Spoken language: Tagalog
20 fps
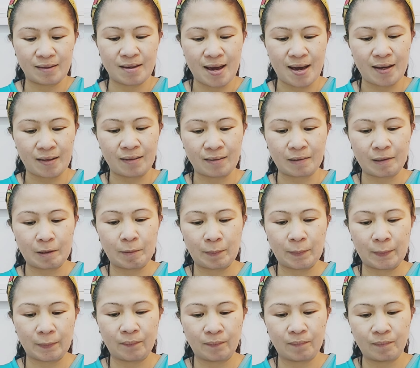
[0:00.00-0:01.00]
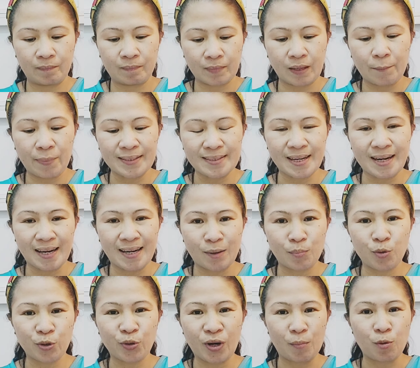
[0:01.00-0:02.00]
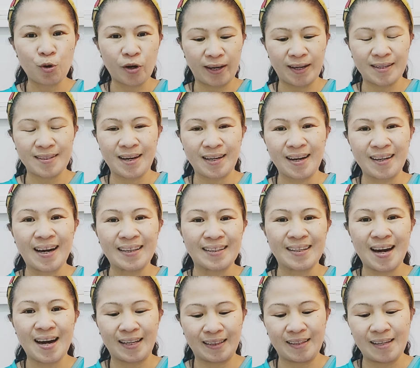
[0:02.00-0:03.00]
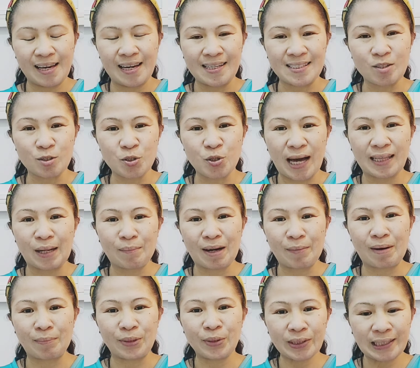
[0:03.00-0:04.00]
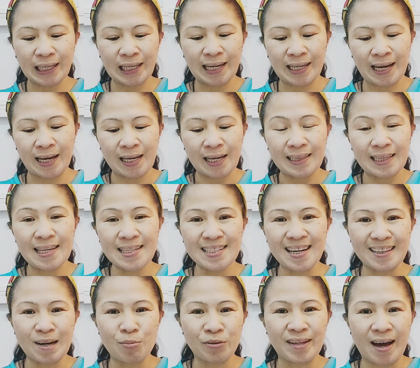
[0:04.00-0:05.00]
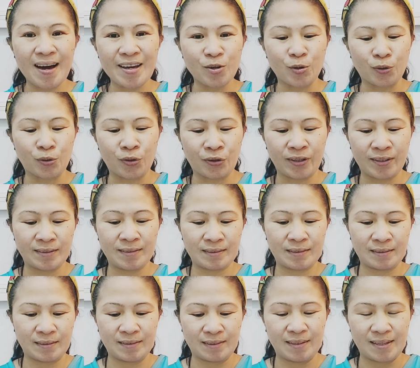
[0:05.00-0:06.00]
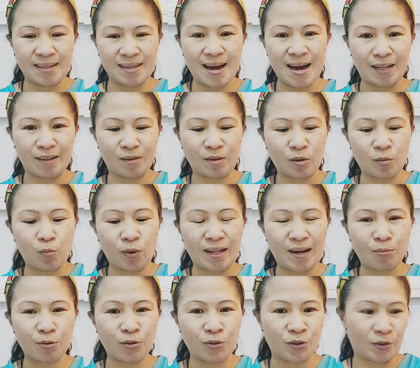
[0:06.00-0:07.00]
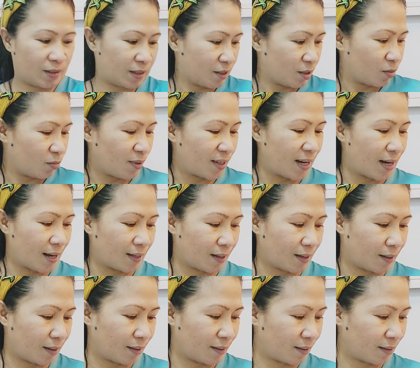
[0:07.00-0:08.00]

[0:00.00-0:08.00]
Yan. Pagkaraan lang po yung abuhay kasi lang ganyan. Kasi gusto natin magpa-beauty. Kaya please gada po tayo. Yan. Pwede na po to. Pwede na natin.